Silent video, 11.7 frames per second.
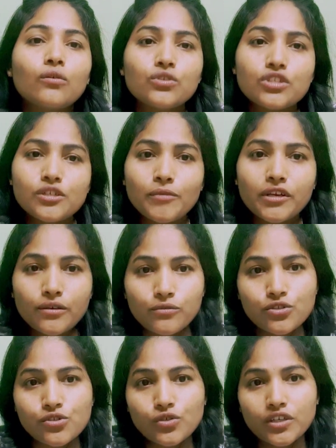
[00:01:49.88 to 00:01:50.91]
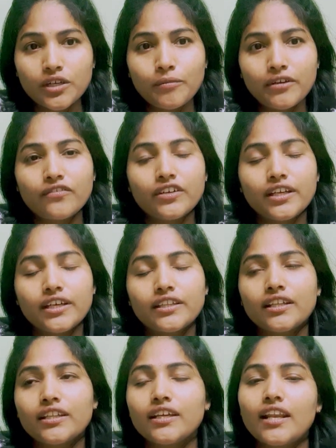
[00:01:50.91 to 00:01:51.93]
కొంచెమైనా వచ్చి ఉంటే బెనిఫిట్
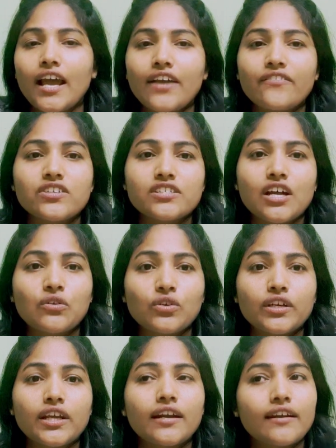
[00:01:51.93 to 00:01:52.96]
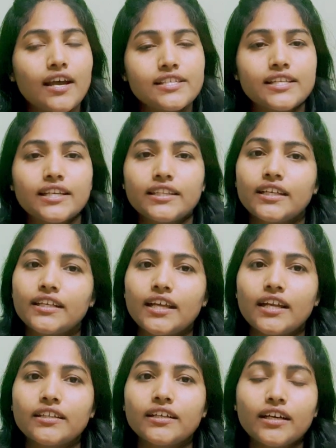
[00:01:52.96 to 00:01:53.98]
అవుతుంది లాంగ్వేజ్ రాకుంటే ఆ టాస్క్ ఏందనేది
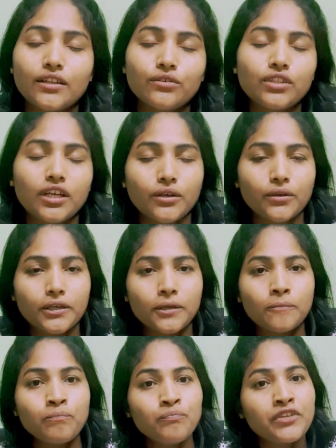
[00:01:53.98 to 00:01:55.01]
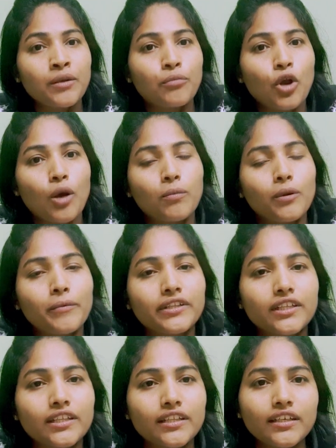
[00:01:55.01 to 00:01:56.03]
అర్థం కాదు తనకి ప్రాబ్లం
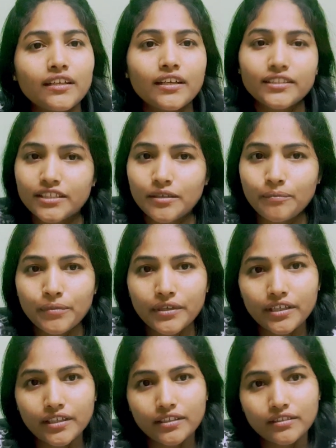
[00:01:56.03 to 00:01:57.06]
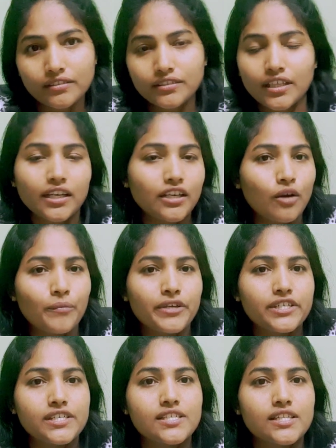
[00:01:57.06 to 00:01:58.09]
అవుతుంది అని చెప్పి తన
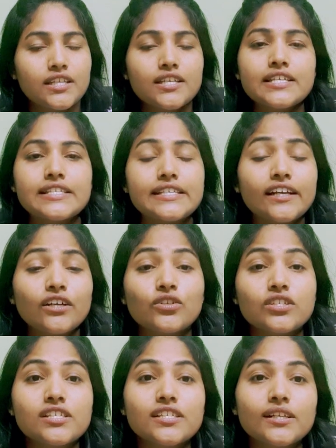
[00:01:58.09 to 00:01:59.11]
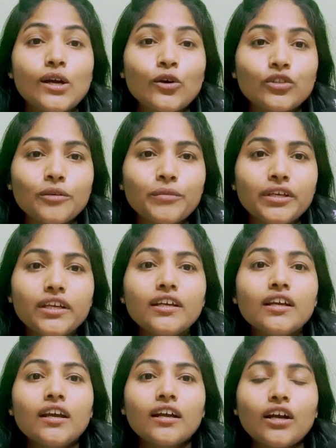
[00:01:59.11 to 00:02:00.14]
నామినేట్ చేస్తుంది సెకండ్ వచ్చేసి గౌతమ్ని
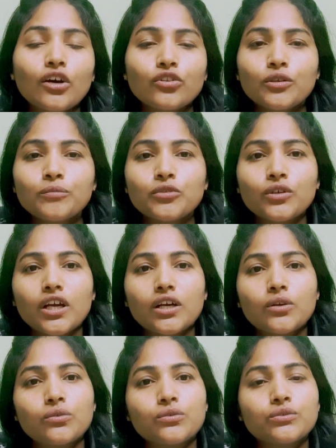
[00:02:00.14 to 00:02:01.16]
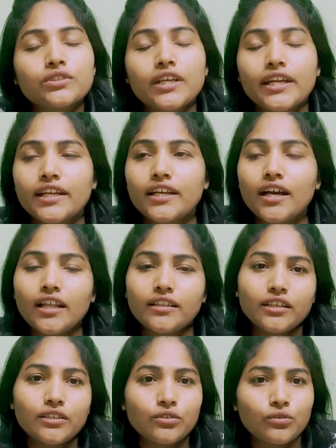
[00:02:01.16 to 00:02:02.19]
గౌతమ్తో నాకు సరిగ్గా
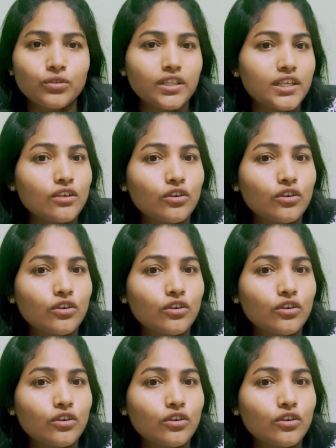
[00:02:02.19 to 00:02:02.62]
అందరితో ఉన్నదని